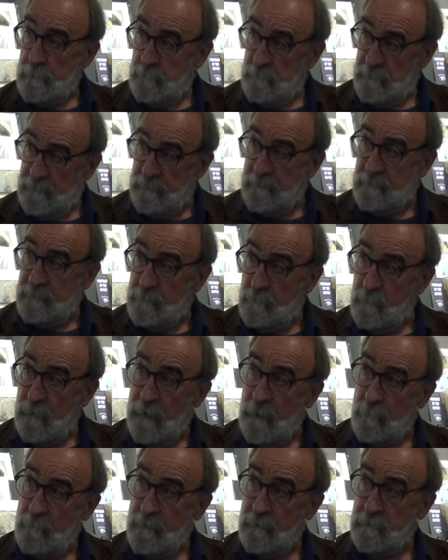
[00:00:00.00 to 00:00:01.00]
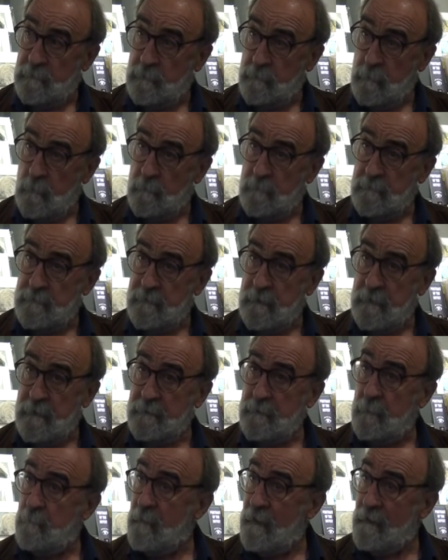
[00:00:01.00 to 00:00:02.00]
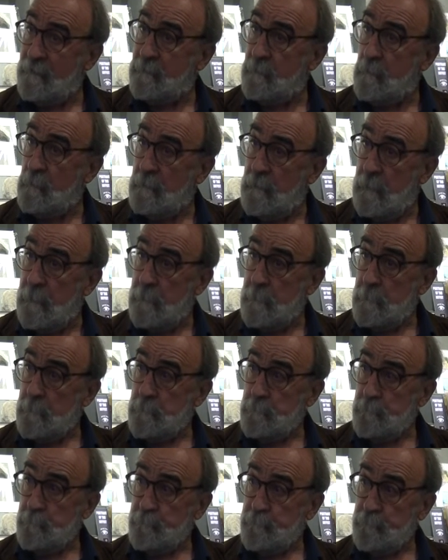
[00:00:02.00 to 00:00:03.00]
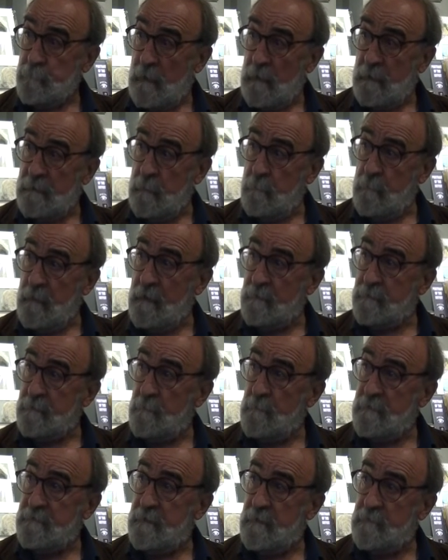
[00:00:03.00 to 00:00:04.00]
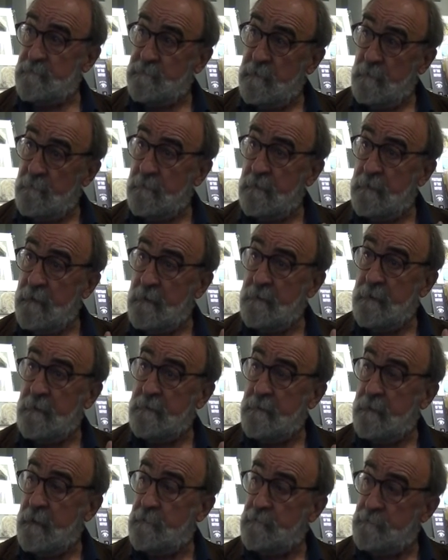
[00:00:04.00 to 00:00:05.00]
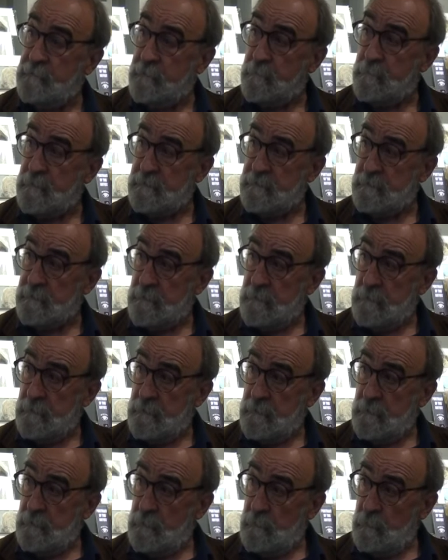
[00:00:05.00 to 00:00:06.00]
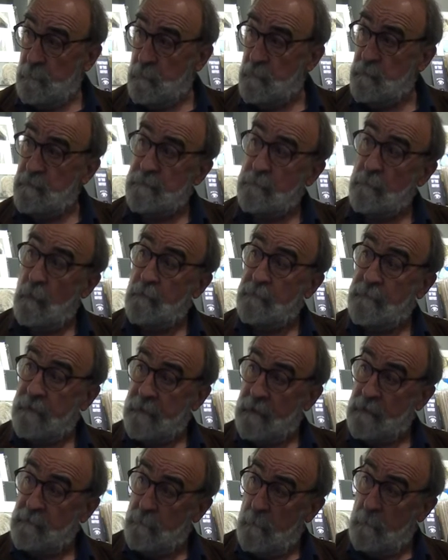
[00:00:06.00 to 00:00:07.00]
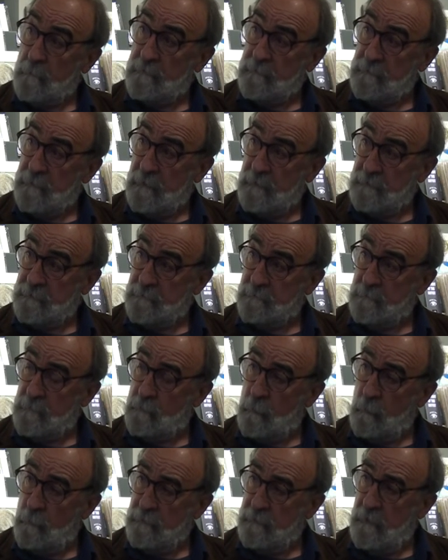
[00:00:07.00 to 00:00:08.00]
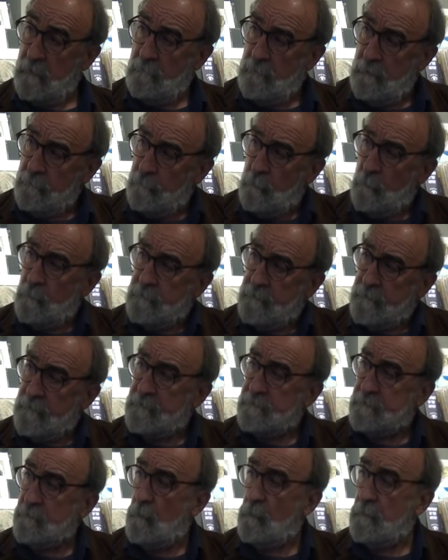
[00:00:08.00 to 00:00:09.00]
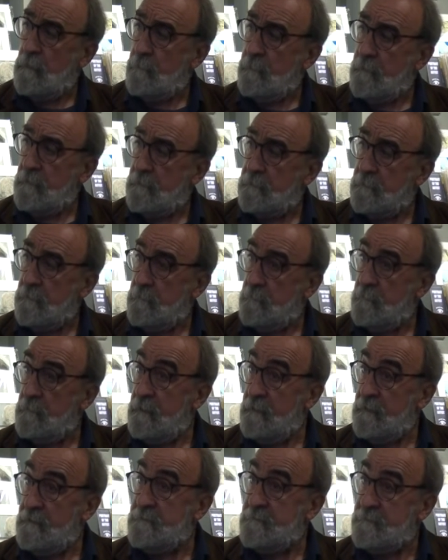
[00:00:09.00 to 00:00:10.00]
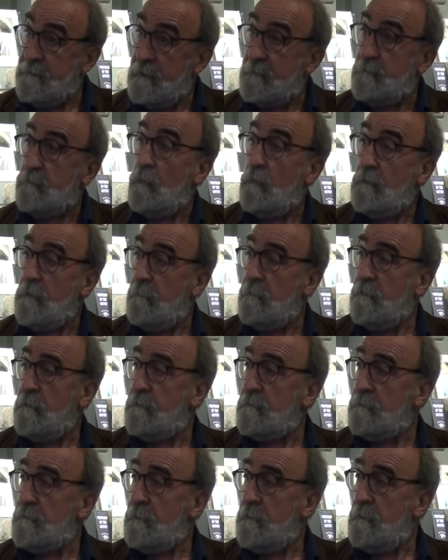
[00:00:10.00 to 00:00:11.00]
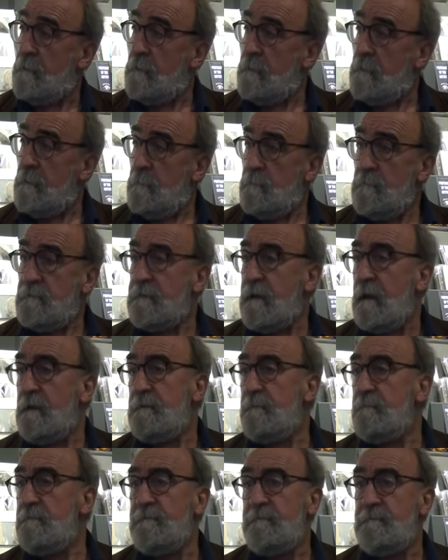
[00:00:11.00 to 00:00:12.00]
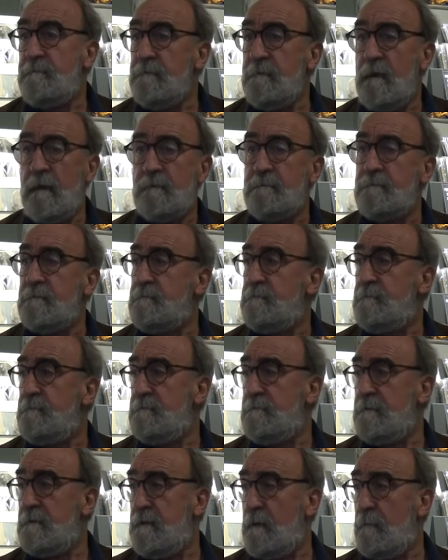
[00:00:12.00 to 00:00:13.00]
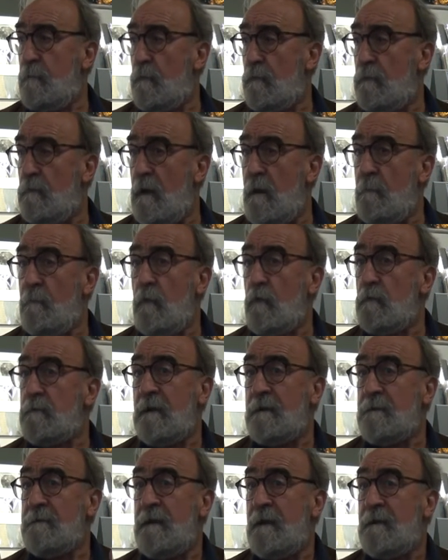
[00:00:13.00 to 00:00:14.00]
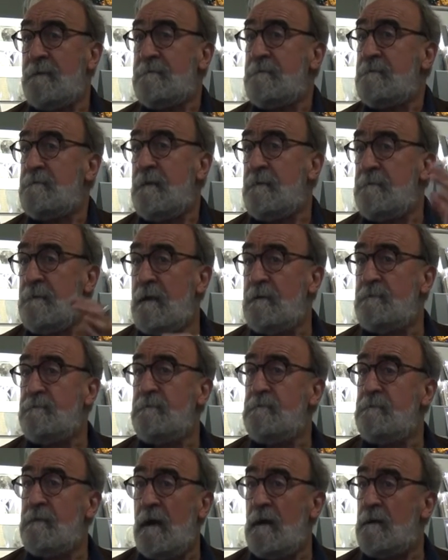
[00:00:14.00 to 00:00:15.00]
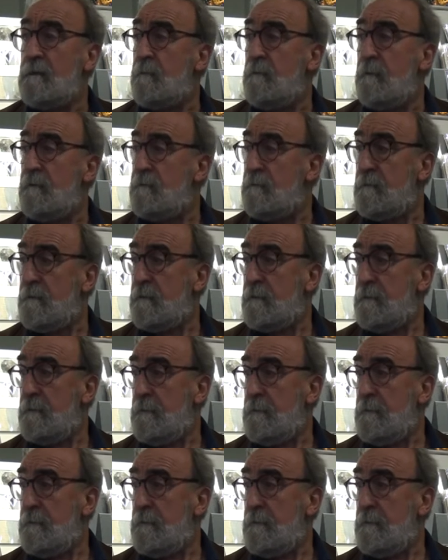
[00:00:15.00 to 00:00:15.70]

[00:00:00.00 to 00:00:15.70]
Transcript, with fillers: Biz ikisi beraber işliyor bizde. Edebiyat da öyle. Edebiyat da mesela çeviriye yeni geçtik biz. yüz yıl önce geçmemiz lazımdı. Bu bir devlet politikası da olabilirdi. Bir istek de olabilirdi. Biz kendimiz için yazdık, çizdik gibi oluyor. Ama onların yazdıklarını her şeyi takip ettik.